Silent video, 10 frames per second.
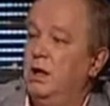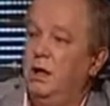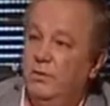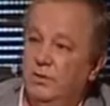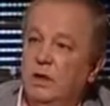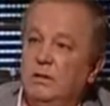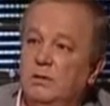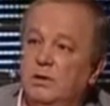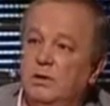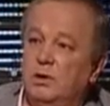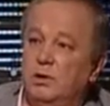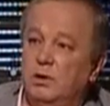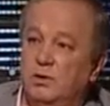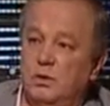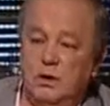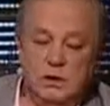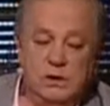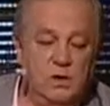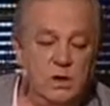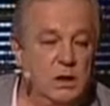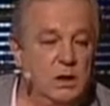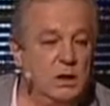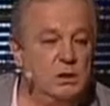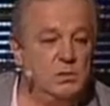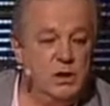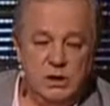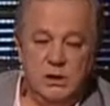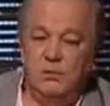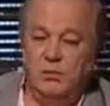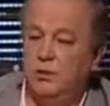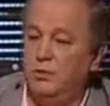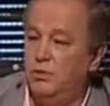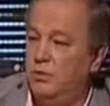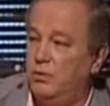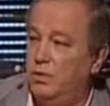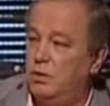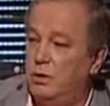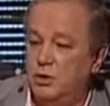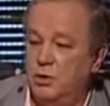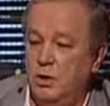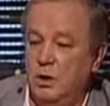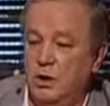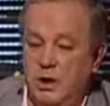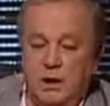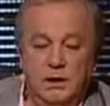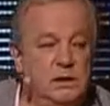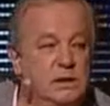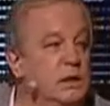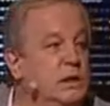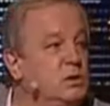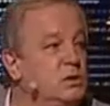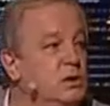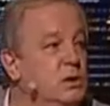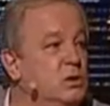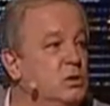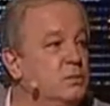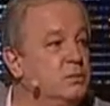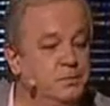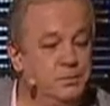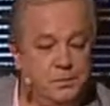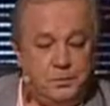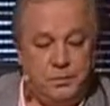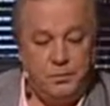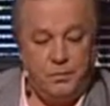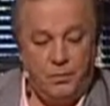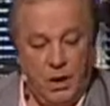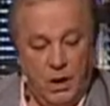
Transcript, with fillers: И в данном случае судейство разбирать. Сейчас я вам по этому поводу расскажу. А хотите, сразу расскажу? Сразу расскажу.